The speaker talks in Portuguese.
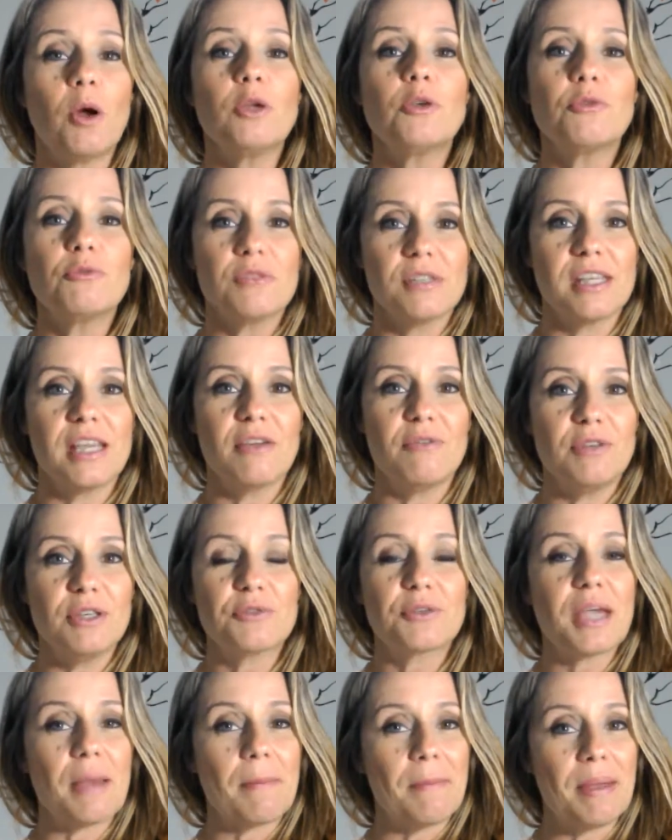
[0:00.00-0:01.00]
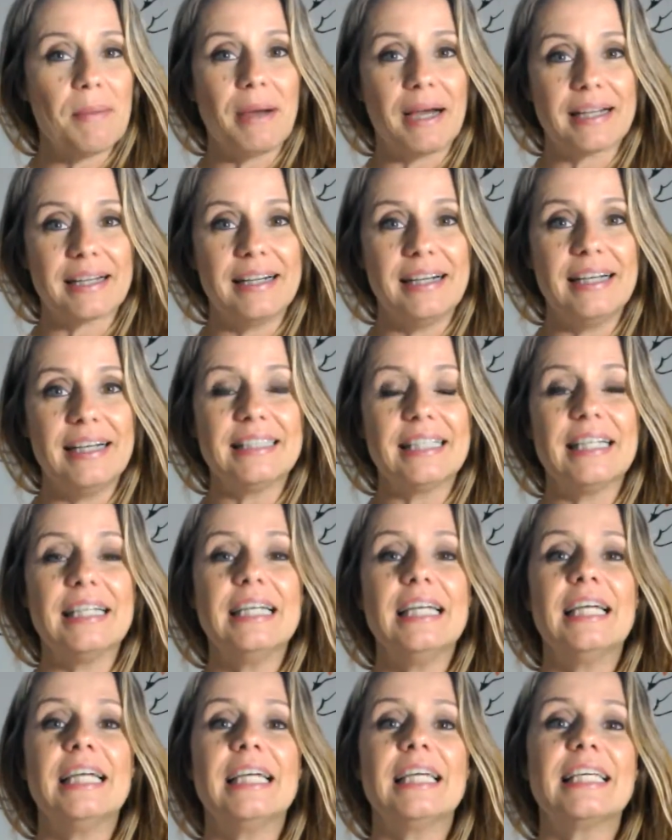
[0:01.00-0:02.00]
de um serviço que é bem bacana,
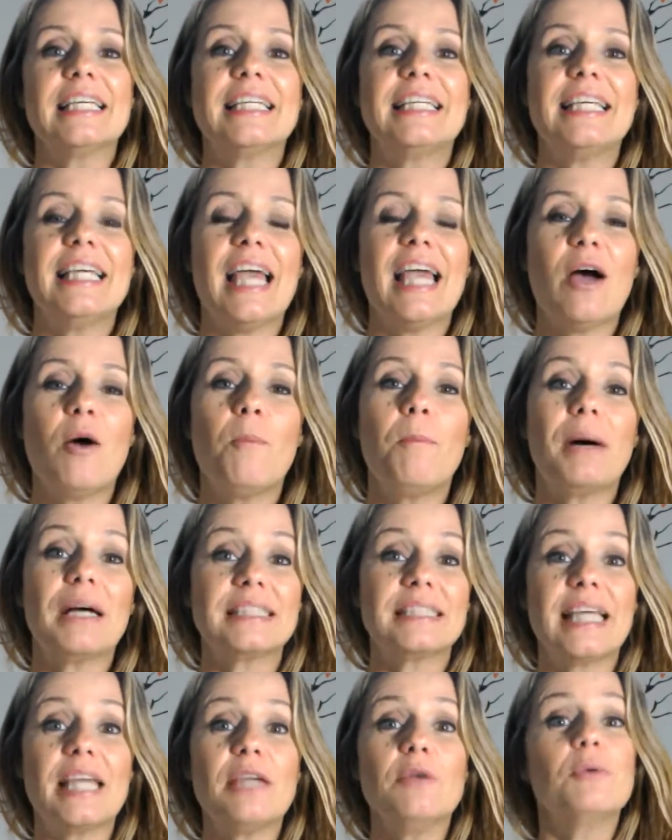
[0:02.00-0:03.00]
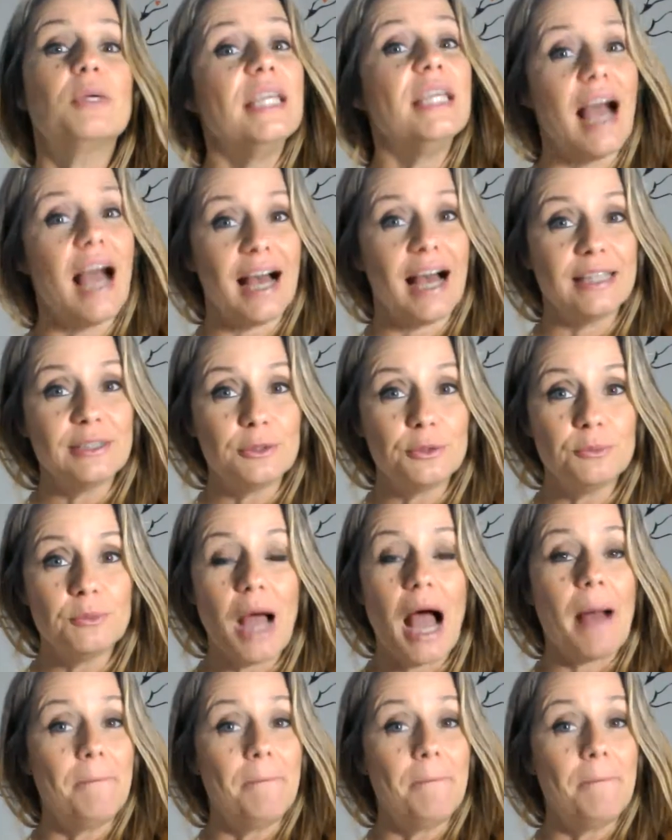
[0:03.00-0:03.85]
que é um passeio guiado a